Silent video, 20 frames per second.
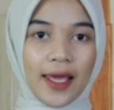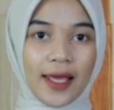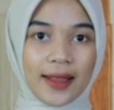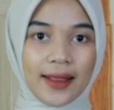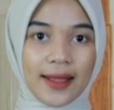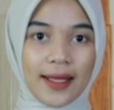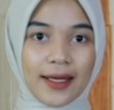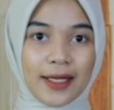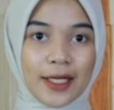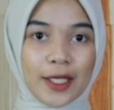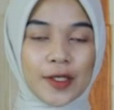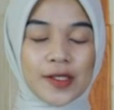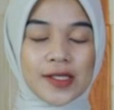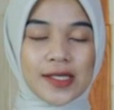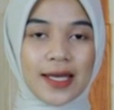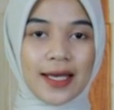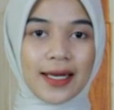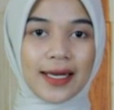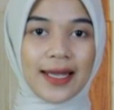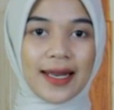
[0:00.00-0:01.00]
Headline
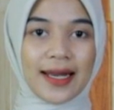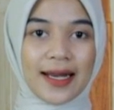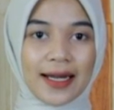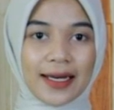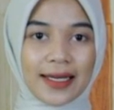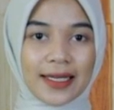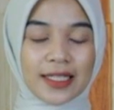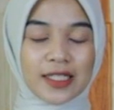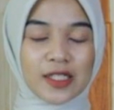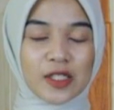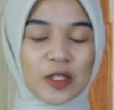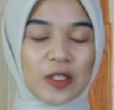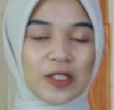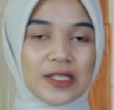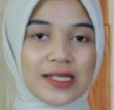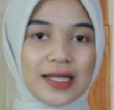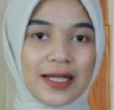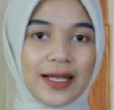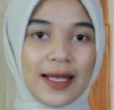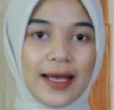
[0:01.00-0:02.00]
News Harian Rakyat
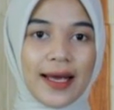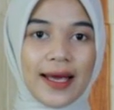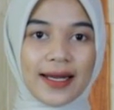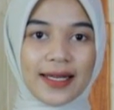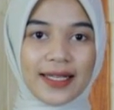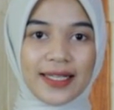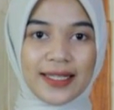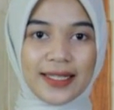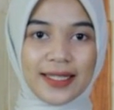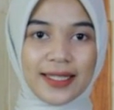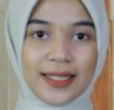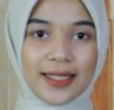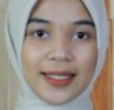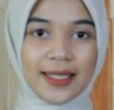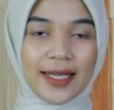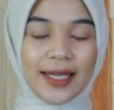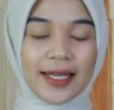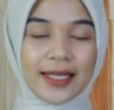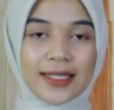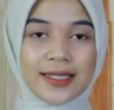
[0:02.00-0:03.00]
Sulsel hari ini
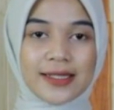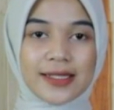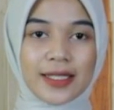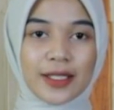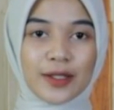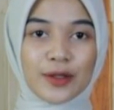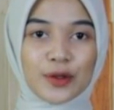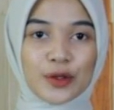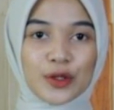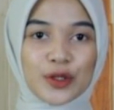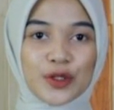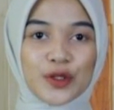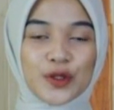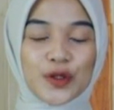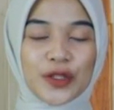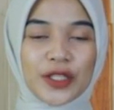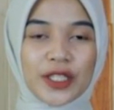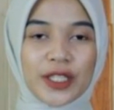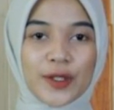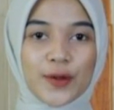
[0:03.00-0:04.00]
edisi 7
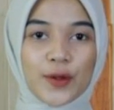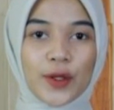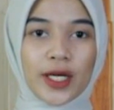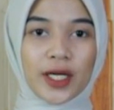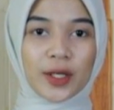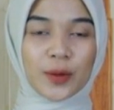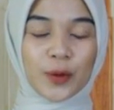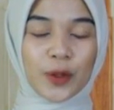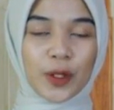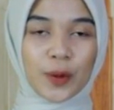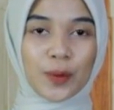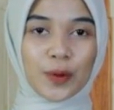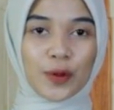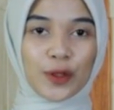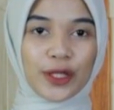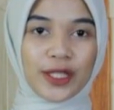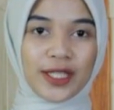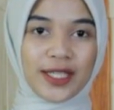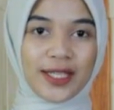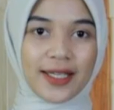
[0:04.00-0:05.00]
Juni
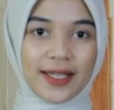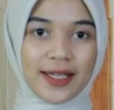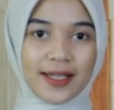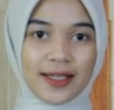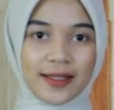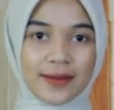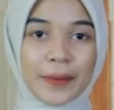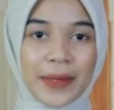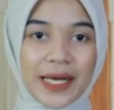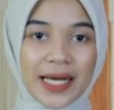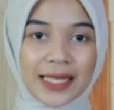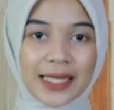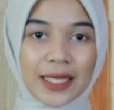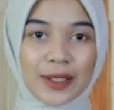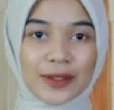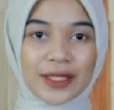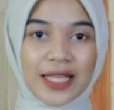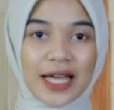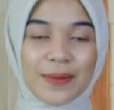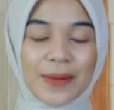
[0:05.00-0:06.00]
2023. Berita
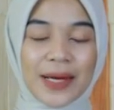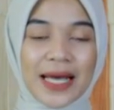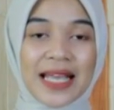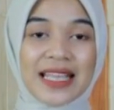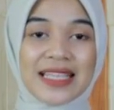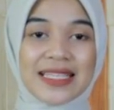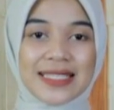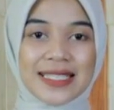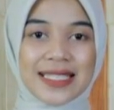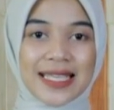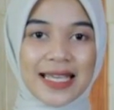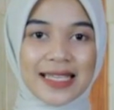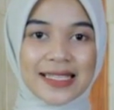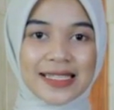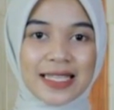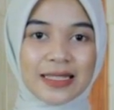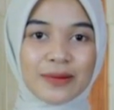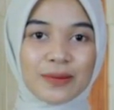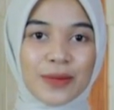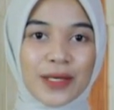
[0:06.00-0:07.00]
utama
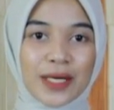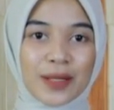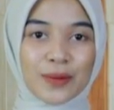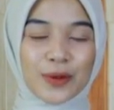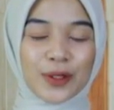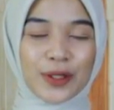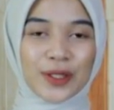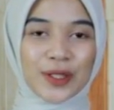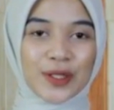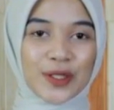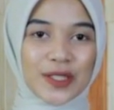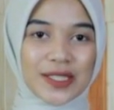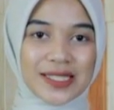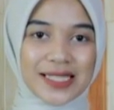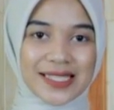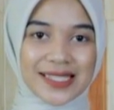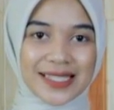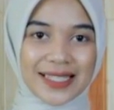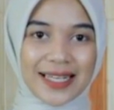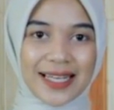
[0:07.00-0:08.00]
siasat berebut
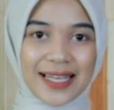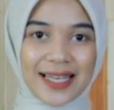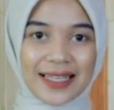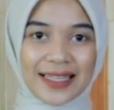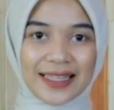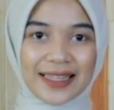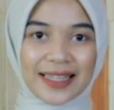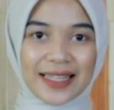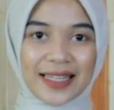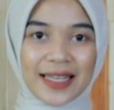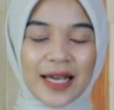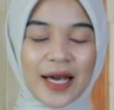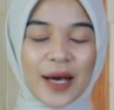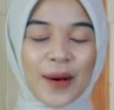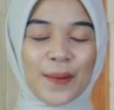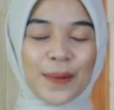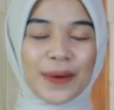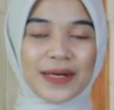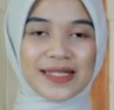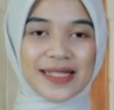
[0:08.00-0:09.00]
kursi Senat.
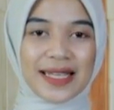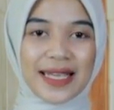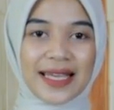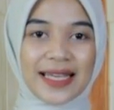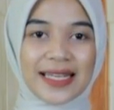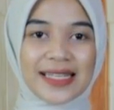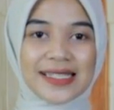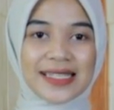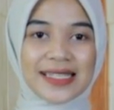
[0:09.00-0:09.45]
Persaingan